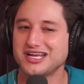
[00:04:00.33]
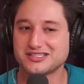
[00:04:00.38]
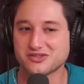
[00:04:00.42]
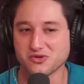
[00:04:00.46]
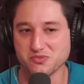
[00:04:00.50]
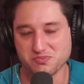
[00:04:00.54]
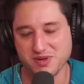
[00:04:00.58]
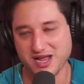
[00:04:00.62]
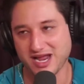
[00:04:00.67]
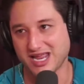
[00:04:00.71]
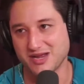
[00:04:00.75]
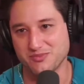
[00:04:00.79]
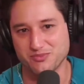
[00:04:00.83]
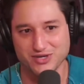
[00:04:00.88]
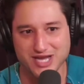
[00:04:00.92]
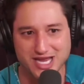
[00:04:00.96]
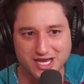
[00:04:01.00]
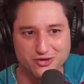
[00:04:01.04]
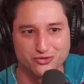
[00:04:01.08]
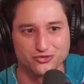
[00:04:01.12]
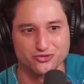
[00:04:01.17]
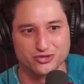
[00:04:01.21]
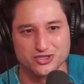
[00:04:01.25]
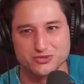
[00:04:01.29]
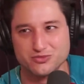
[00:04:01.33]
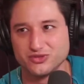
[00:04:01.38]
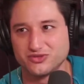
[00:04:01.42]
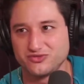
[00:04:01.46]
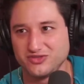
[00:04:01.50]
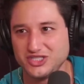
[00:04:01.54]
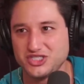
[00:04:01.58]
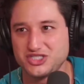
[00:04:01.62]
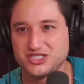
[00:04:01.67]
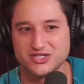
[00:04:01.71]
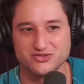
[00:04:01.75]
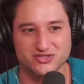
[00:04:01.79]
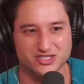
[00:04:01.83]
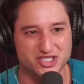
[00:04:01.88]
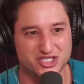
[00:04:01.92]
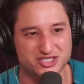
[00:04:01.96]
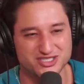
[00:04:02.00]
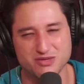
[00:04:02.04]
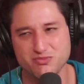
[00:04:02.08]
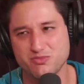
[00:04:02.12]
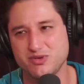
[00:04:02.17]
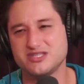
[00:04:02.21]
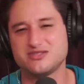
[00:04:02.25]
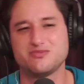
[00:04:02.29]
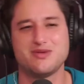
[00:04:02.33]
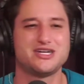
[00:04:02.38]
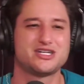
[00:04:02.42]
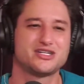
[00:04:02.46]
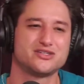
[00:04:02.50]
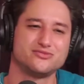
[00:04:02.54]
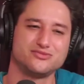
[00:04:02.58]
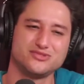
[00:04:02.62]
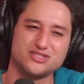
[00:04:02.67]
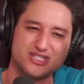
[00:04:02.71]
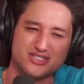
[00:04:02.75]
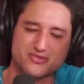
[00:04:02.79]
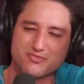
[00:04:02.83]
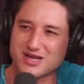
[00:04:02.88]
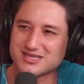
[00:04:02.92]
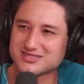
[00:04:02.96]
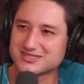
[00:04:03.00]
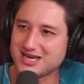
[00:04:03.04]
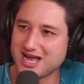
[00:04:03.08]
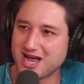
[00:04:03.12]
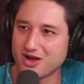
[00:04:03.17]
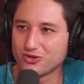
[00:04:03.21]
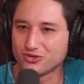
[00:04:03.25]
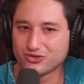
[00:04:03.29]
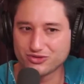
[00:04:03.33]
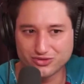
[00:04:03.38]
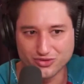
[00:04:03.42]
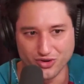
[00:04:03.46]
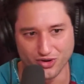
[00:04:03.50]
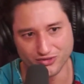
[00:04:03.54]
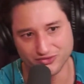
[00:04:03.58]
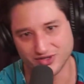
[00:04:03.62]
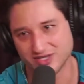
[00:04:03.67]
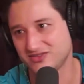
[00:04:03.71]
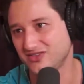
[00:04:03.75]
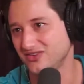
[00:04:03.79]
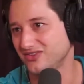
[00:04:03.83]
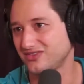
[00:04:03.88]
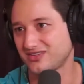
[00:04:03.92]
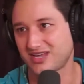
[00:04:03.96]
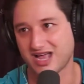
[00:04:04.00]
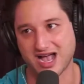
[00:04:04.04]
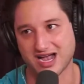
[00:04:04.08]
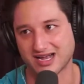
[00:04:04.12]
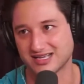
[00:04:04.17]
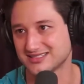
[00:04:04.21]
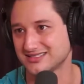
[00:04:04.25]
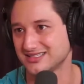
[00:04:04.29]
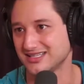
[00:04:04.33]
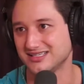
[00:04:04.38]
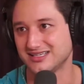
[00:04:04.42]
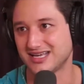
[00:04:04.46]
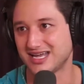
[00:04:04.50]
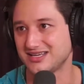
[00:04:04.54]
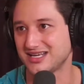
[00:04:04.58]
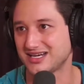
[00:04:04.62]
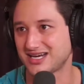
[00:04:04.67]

Então, peraí, por que, que nos últimos 20 anos a gente simplesmente não desmascarou todos esses caras, tá ligado?